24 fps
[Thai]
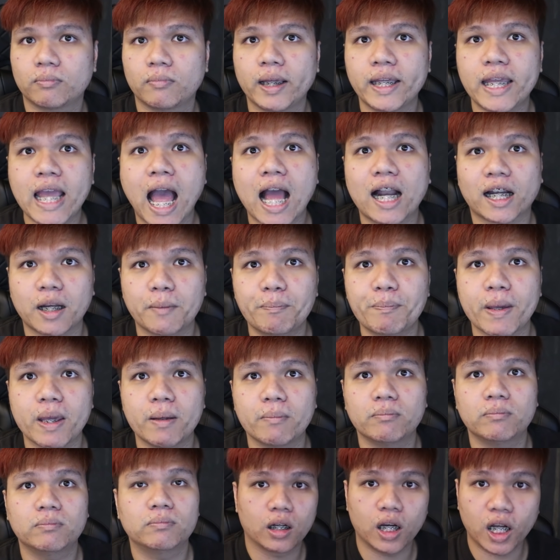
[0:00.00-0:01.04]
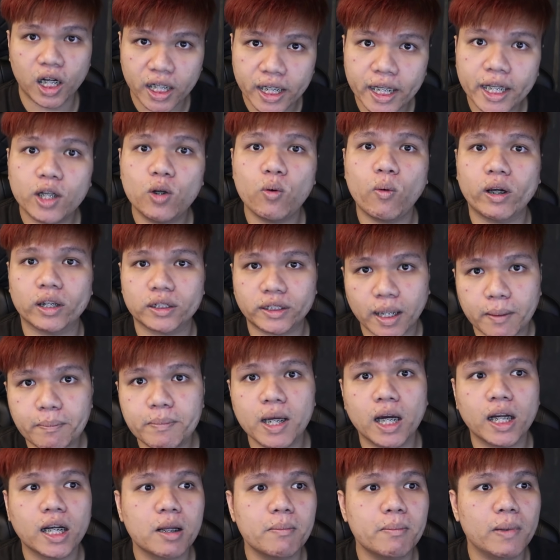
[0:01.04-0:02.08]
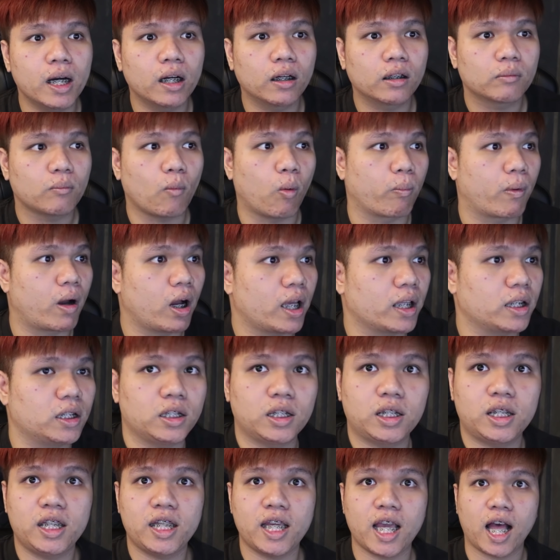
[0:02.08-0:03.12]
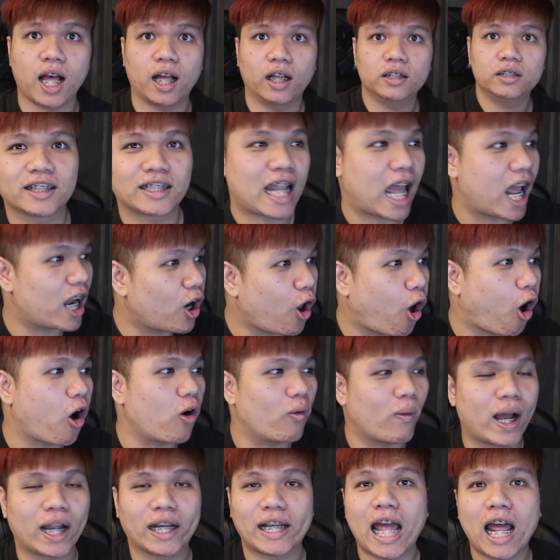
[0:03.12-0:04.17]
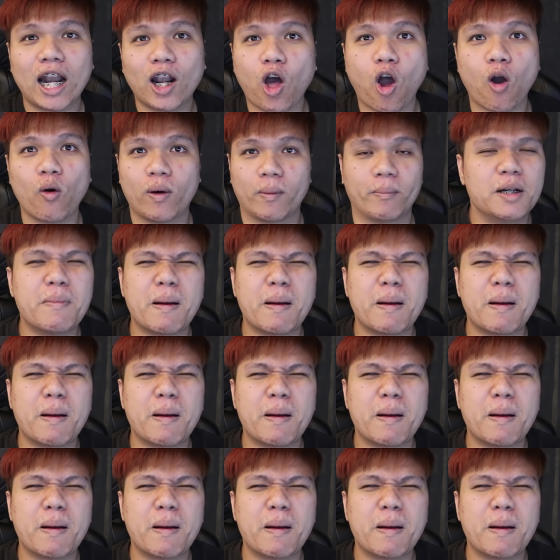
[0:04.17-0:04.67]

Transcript: ไม่ยากนะปิมเงินดีด้วยติ๊บเยอะนะมึงผมก็เฮียน่าลองว่ะ